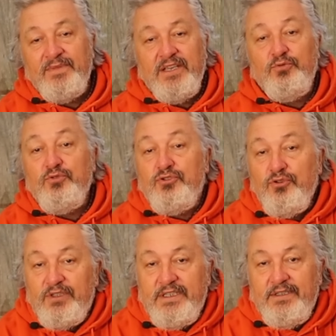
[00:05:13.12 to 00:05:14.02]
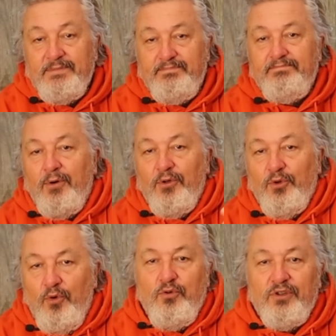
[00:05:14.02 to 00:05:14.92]
et tous ceux qui
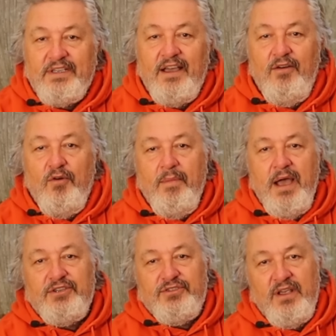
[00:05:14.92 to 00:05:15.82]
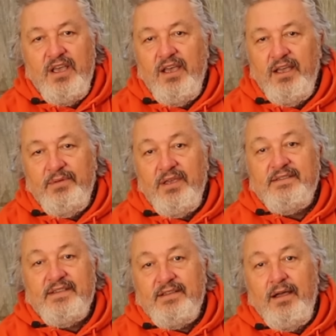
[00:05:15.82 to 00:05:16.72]
prendront le train en marche, eh bien,
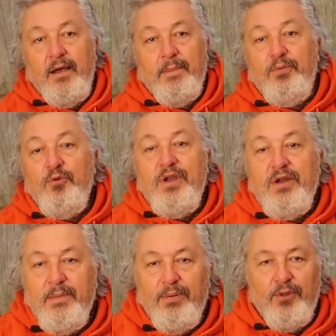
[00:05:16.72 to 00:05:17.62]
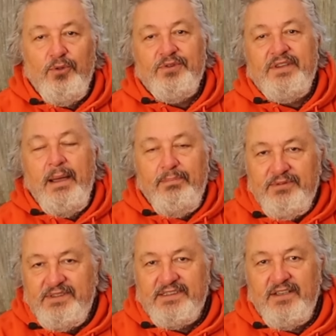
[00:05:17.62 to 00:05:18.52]
ce sera plus ils le prendront tard,
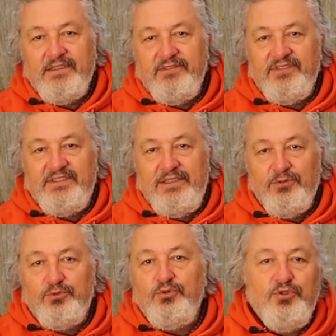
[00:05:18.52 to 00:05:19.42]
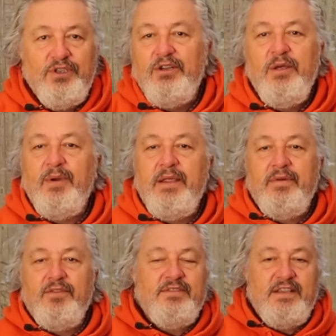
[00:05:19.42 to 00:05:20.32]
plus ce sera difficile. Donc tous ceux qui le prennent
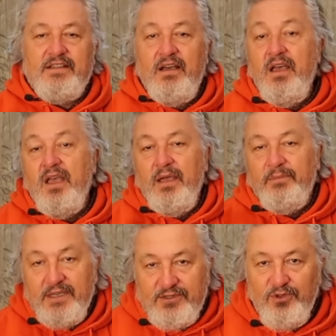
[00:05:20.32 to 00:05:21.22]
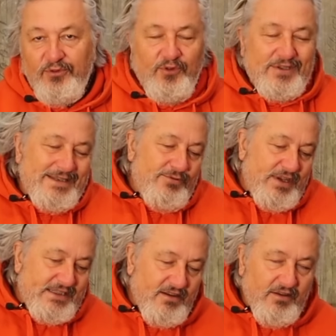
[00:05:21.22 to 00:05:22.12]
maintenant, ça sera bien sûr
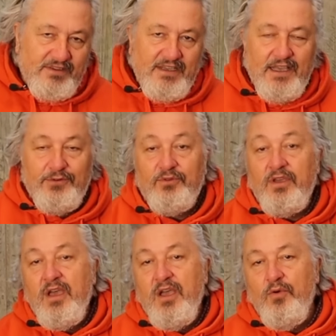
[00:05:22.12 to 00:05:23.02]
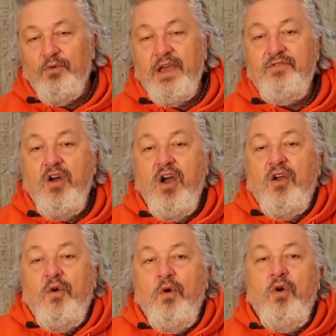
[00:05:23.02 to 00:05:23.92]
forcément extraordinaire. Donc on a eu un
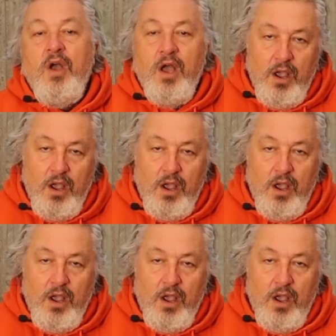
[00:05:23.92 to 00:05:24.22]
gros